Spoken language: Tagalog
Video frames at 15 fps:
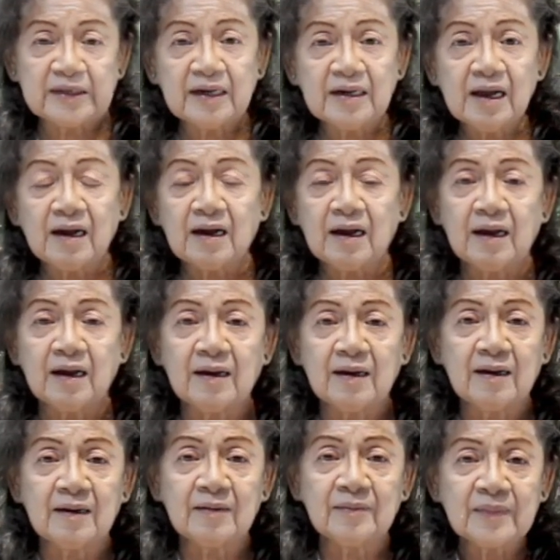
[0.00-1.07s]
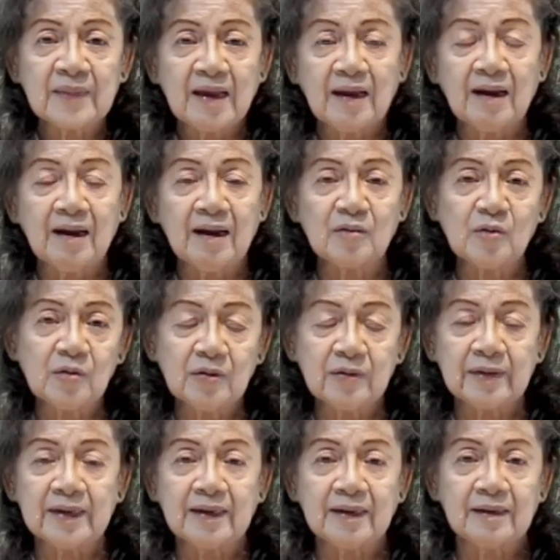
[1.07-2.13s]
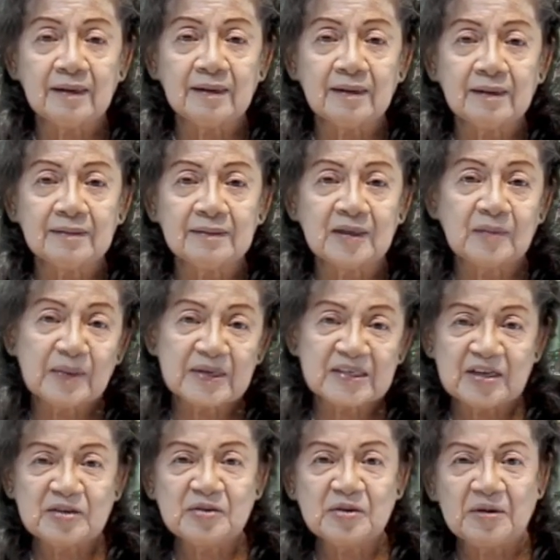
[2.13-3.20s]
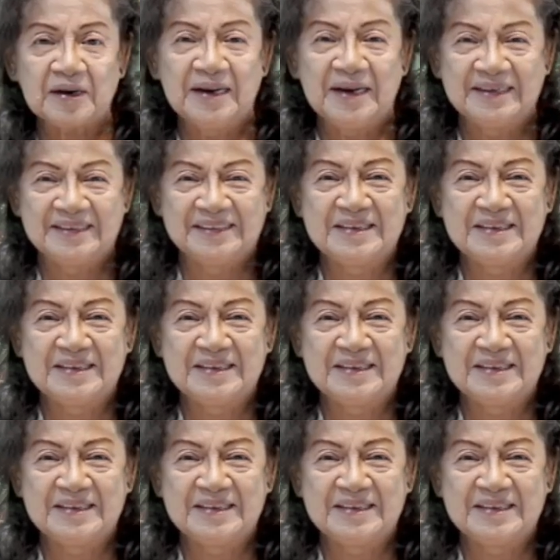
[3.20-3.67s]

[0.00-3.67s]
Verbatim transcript: buti na lang, uh, ako ho, eh, di pa senior.